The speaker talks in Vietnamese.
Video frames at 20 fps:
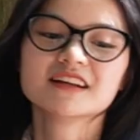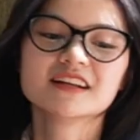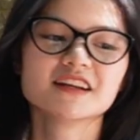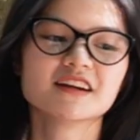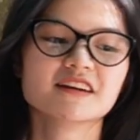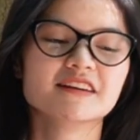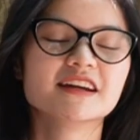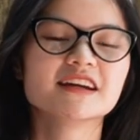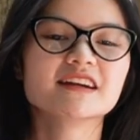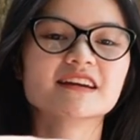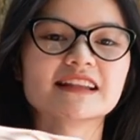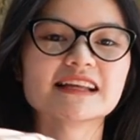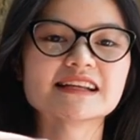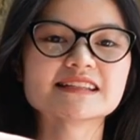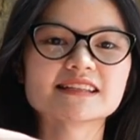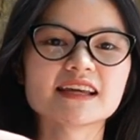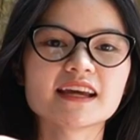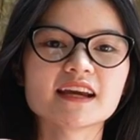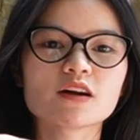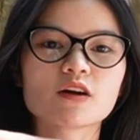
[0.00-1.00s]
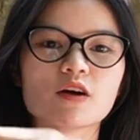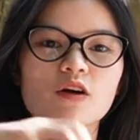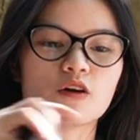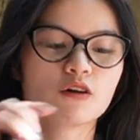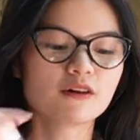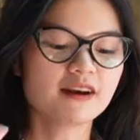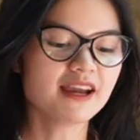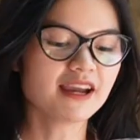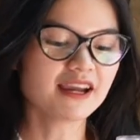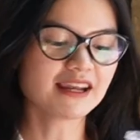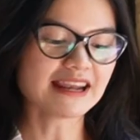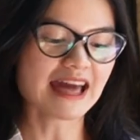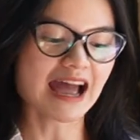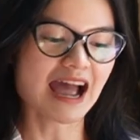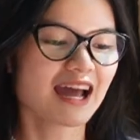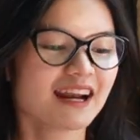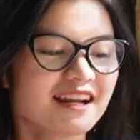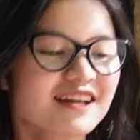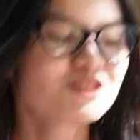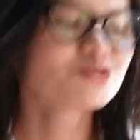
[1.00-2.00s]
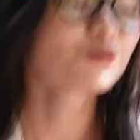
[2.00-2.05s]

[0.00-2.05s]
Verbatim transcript: thì ở đây người ta sẽ có để đá đây